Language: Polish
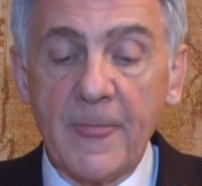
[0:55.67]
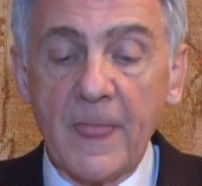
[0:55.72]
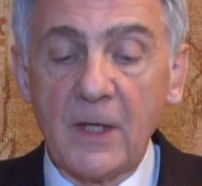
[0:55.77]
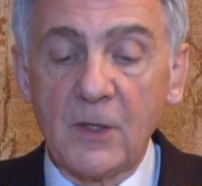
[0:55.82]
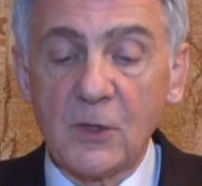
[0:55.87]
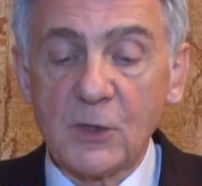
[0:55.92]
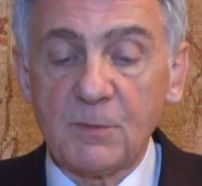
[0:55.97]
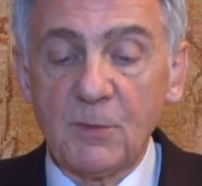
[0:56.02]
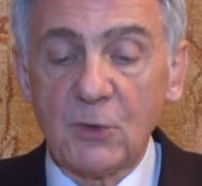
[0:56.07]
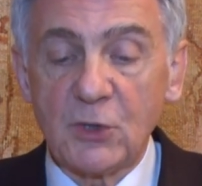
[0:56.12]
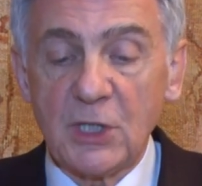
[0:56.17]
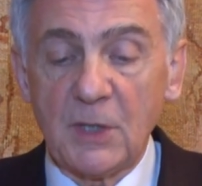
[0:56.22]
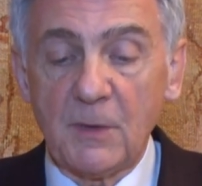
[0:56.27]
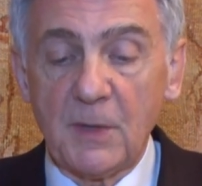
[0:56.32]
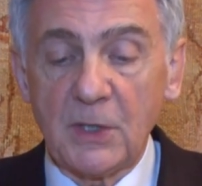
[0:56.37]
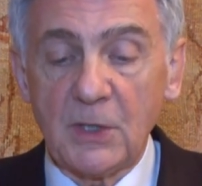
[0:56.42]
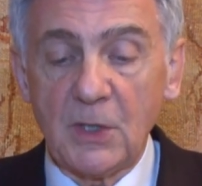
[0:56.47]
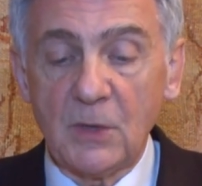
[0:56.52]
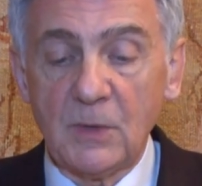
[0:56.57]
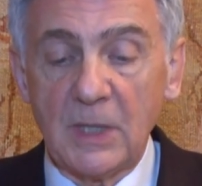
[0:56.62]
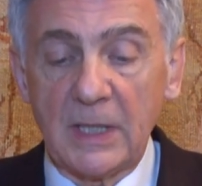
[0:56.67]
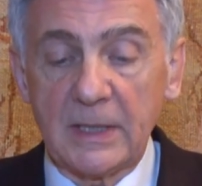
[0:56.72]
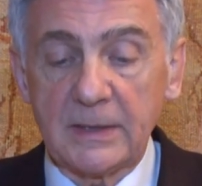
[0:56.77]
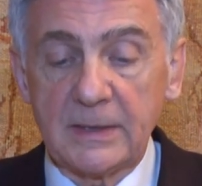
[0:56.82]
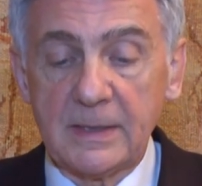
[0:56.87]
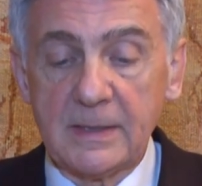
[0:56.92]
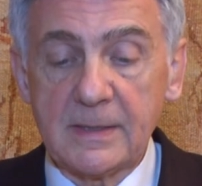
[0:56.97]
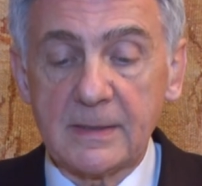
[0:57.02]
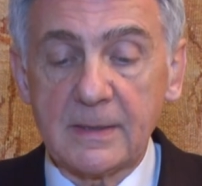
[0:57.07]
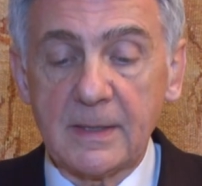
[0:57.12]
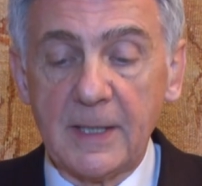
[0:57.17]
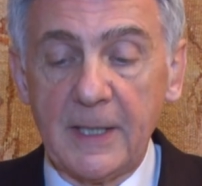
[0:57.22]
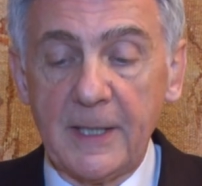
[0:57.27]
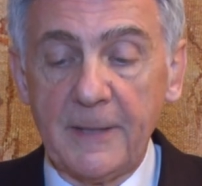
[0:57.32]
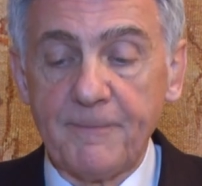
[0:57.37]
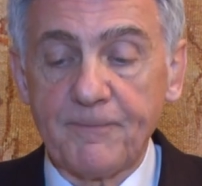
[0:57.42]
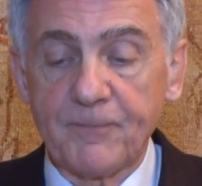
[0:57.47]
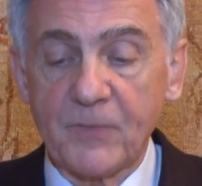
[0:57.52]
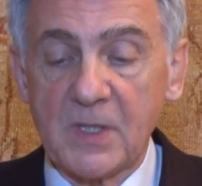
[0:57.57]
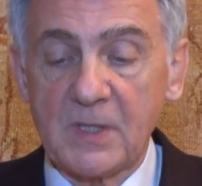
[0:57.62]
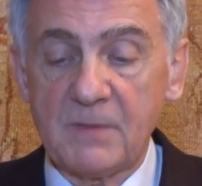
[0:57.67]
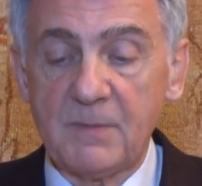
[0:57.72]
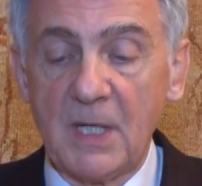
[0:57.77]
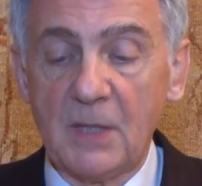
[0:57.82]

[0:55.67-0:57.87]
Rozpoczęła ją artystka z